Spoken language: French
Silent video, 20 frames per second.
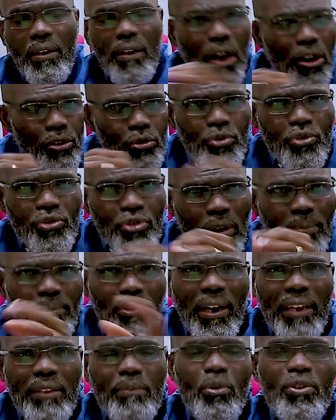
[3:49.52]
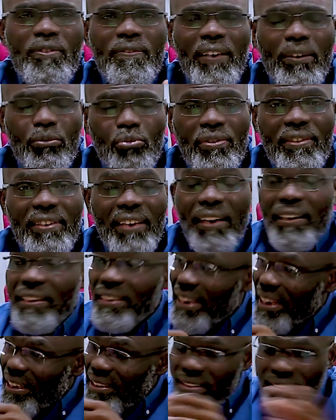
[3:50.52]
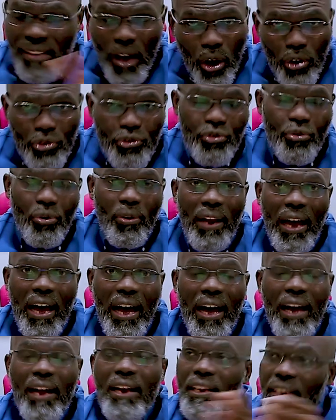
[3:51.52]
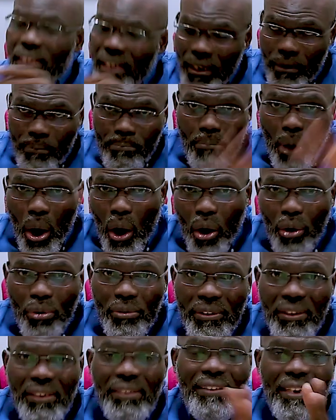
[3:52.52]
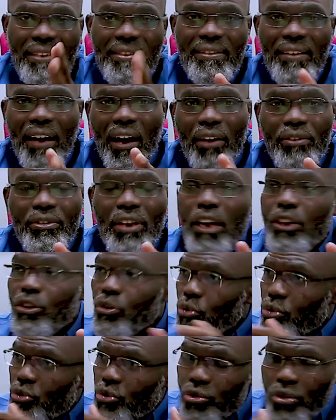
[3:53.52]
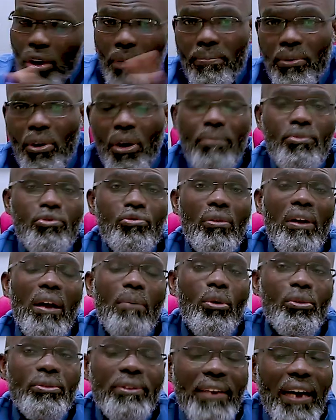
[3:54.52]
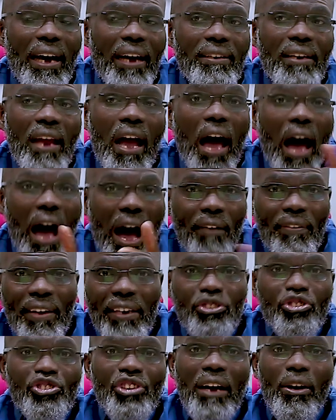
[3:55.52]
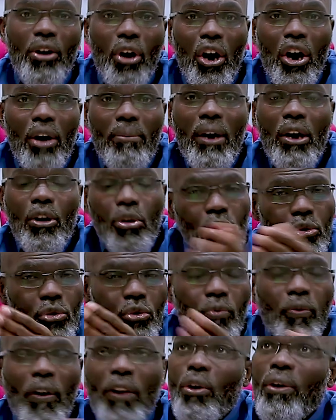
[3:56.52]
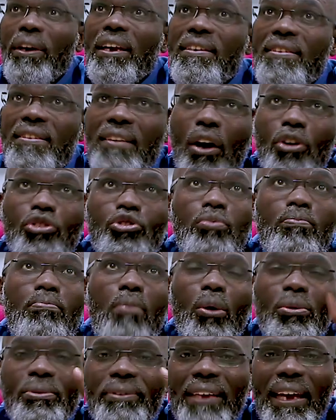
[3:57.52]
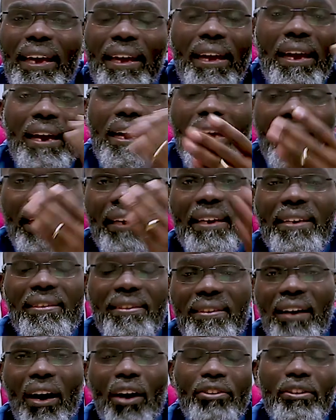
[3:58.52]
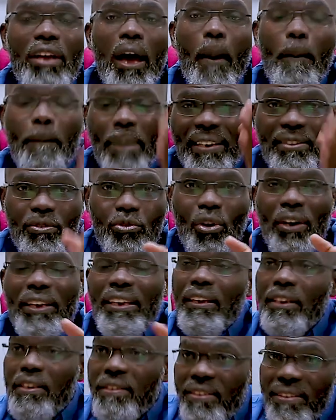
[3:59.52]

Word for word: Quand nous sommes dans l'atmosphère du ciel, les anges sont là. Ils montent, ils descendent. Nous sommes comme sur la montagne avec Jacob, où nous voyons les anges monter et descendre parce qu'ils